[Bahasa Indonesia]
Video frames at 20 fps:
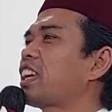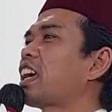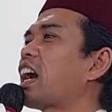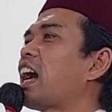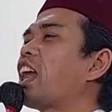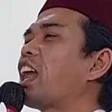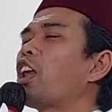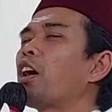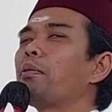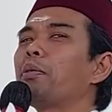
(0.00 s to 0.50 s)

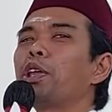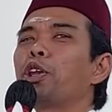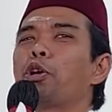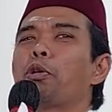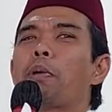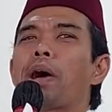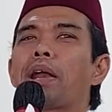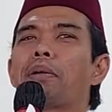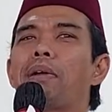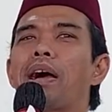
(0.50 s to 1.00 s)
Kalau
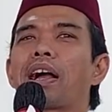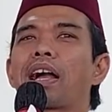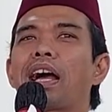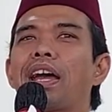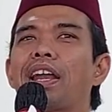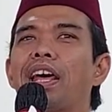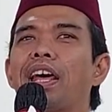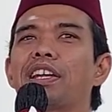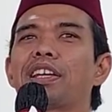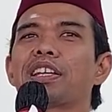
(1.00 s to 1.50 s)
minuman,
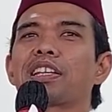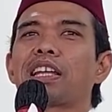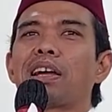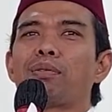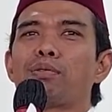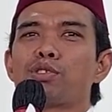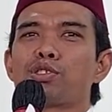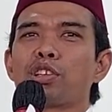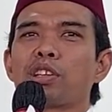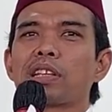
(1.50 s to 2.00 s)
makanan
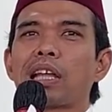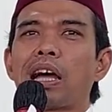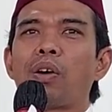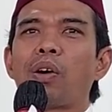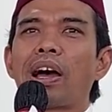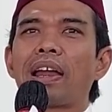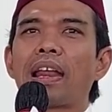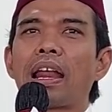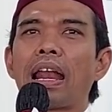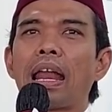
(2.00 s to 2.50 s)
kita mesti
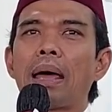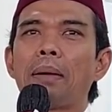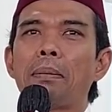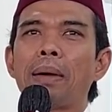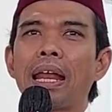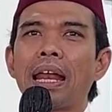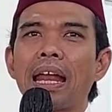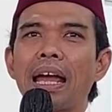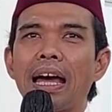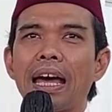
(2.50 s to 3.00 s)
tahu ada
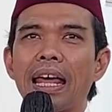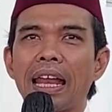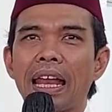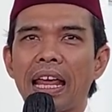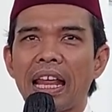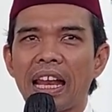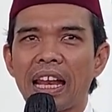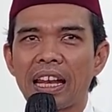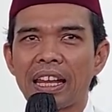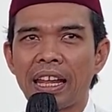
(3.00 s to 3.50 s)
label
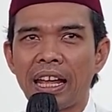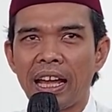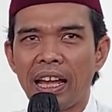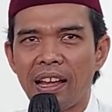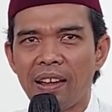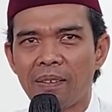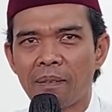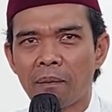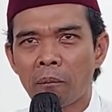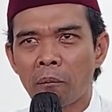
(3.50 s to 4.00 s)

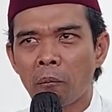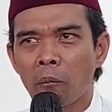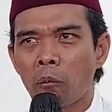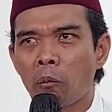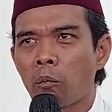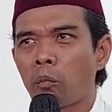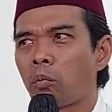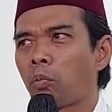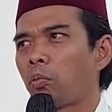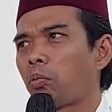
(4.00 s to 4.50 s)
halalnya.
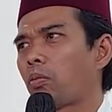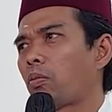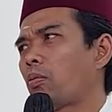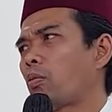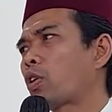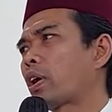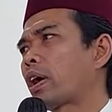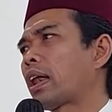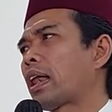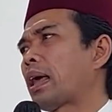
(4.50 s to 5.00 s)

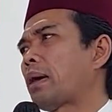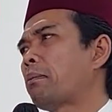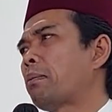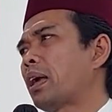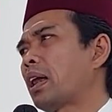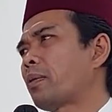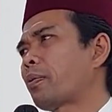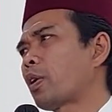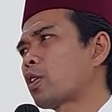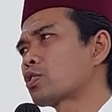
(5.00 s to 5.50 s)
Bukan
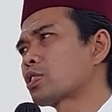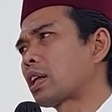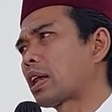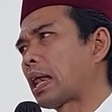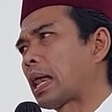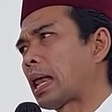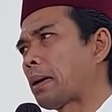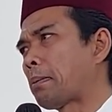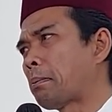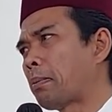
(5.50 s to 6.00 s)
label Pak
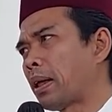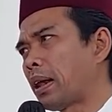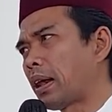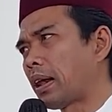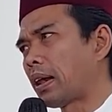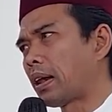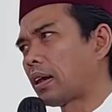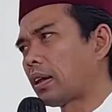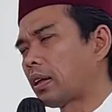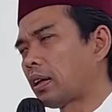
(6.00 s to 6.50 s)
Ustadz,
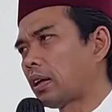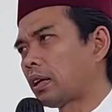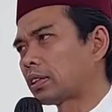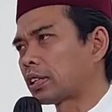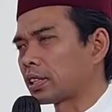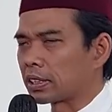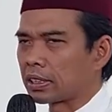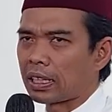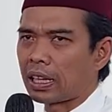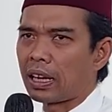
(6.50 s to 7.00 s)
label. Nah,
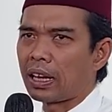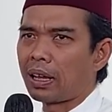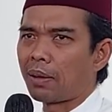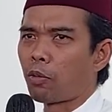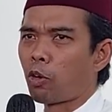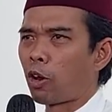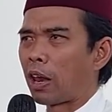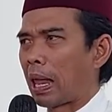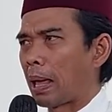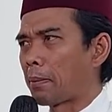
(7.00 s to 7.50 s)
terserahlah
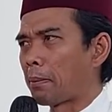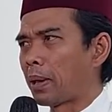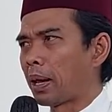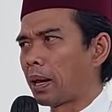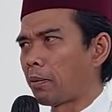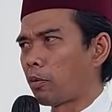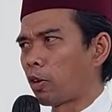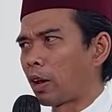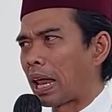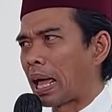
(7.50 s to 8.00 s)
mau
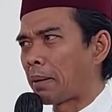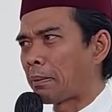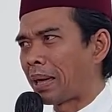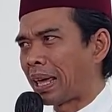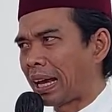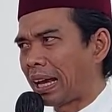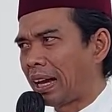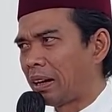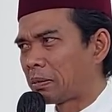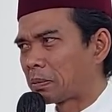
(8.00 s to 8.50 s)
label, mau
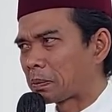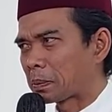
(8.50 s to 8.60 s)
label.